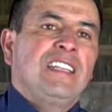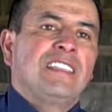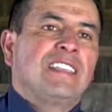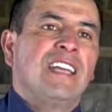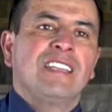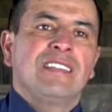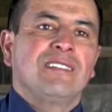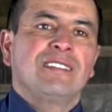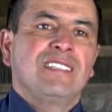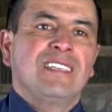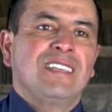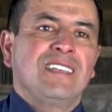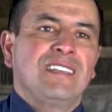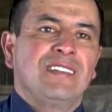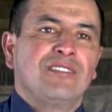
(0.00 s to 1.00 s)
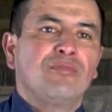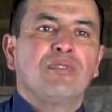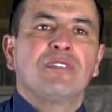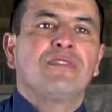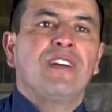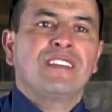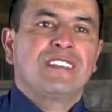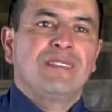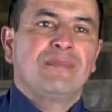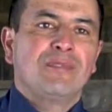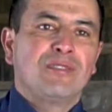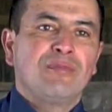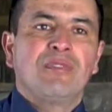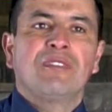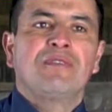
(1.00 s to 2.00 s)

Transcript: instante, o sea, súper fácil, súper